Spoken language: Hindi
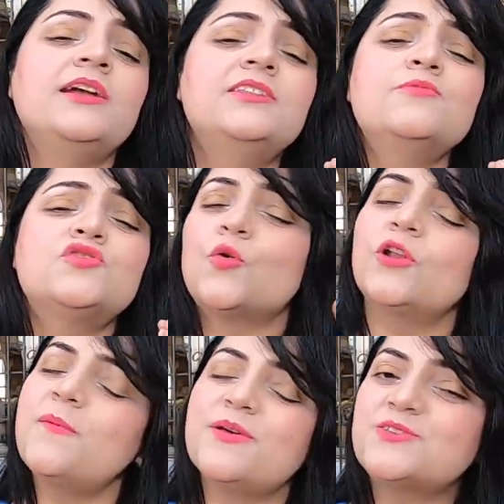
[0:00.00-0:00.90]
एकदम
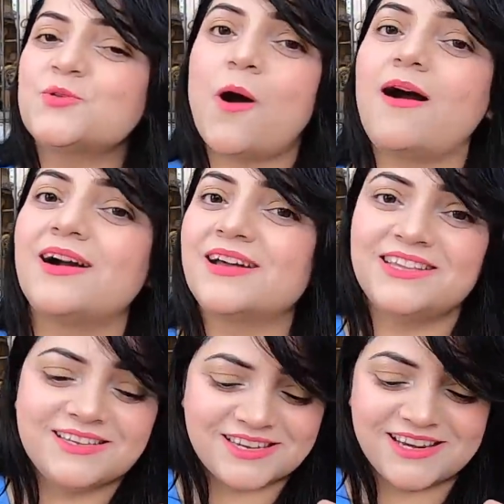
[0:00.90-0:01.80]
सोने पे सुहागा
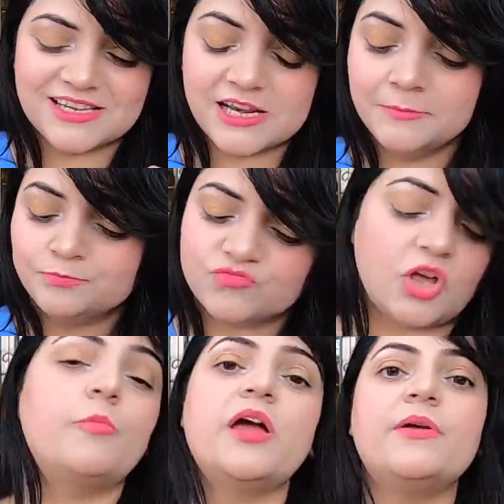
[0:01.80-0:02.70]
कितनी सीरियसली
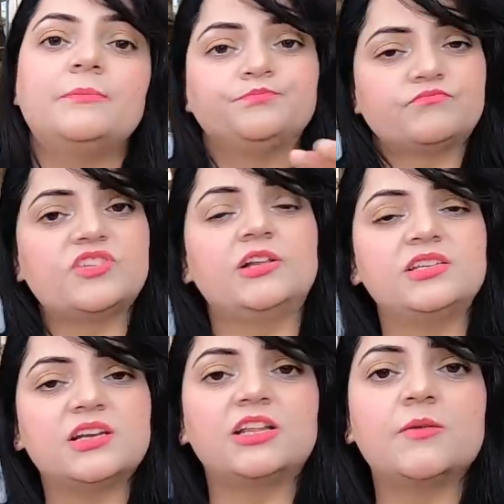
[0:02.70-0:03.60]
चलो भाई अभी
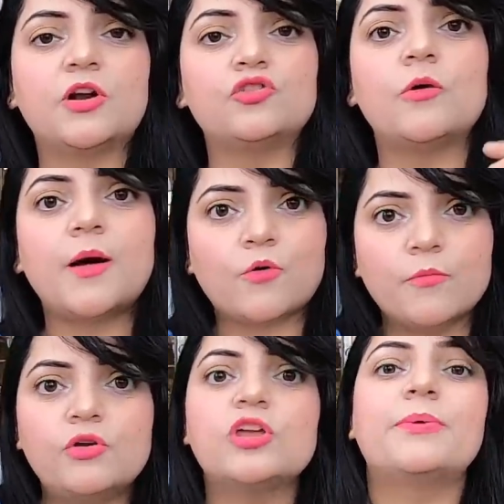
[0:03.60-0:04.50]
जल्दी से ख़त्म कर दियो अब आपको
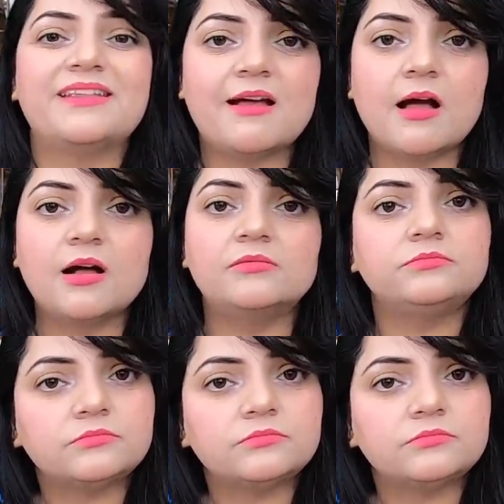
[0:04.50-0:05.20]
मिलूंगी पता है कहाँ